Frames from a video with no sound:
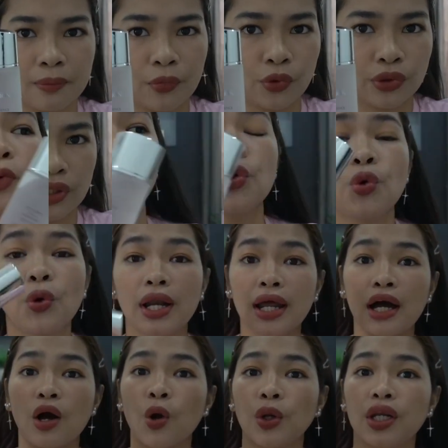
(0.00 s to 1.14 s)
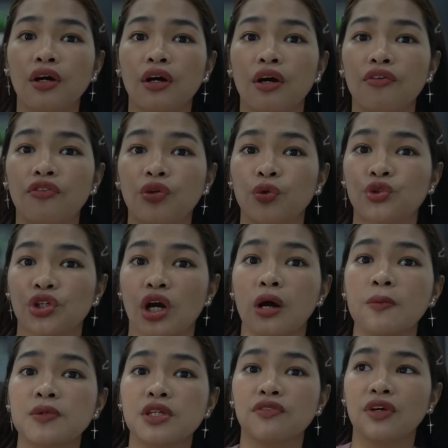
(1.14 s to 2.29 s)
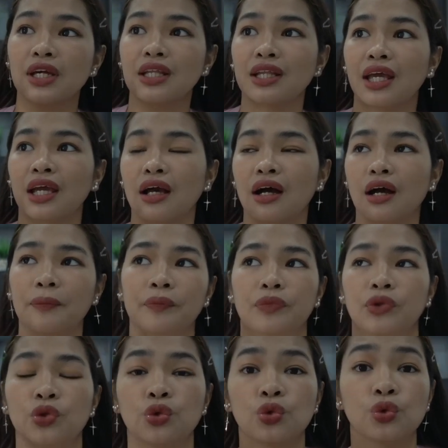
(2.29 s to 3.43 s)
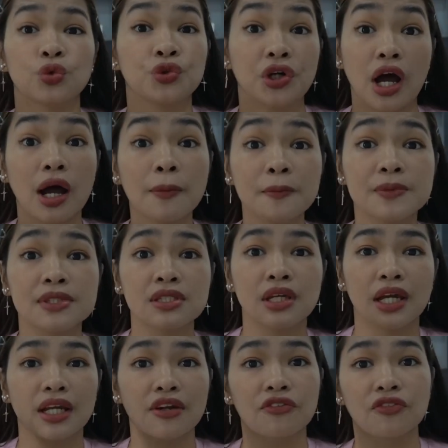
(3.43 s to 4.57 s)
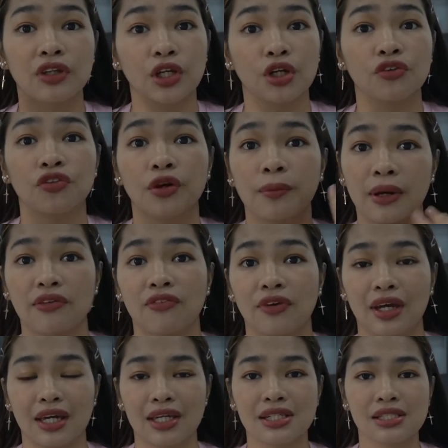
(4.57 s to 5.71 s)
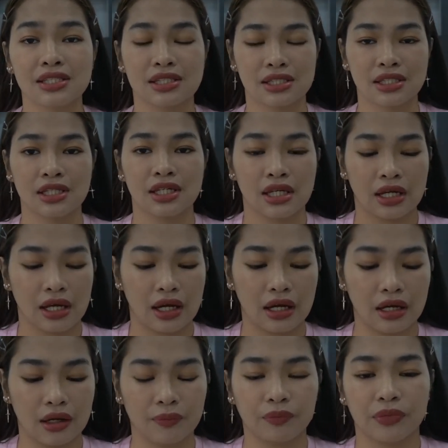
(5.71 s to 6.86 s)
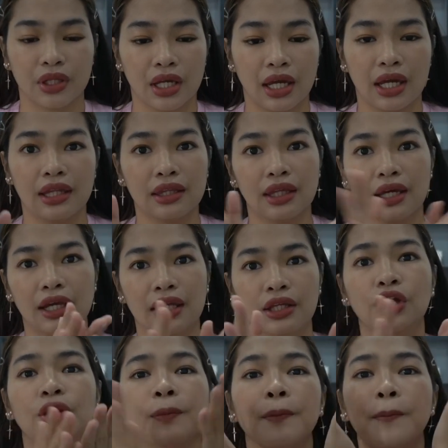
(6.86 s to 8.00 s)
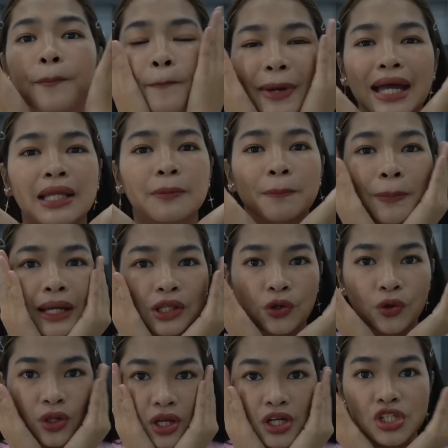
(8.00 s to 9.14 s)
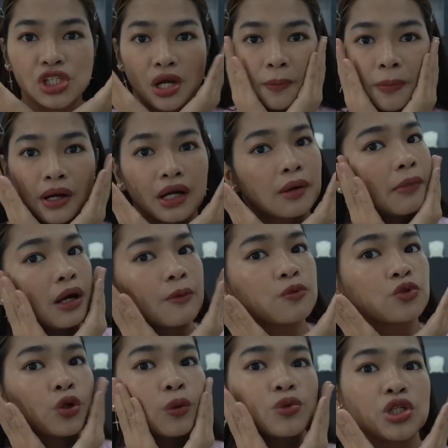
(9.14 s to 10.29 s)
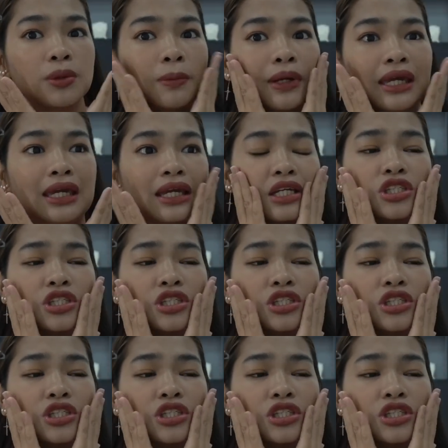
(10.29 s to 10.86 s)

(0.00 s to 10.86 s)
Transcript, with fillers: Um, kukuha lang ako ng a few drops of it, like um, two drops. Enough na yun for my face. Um, and then, yun, pat-pat ko lang siya para ma-absorb siya maigi.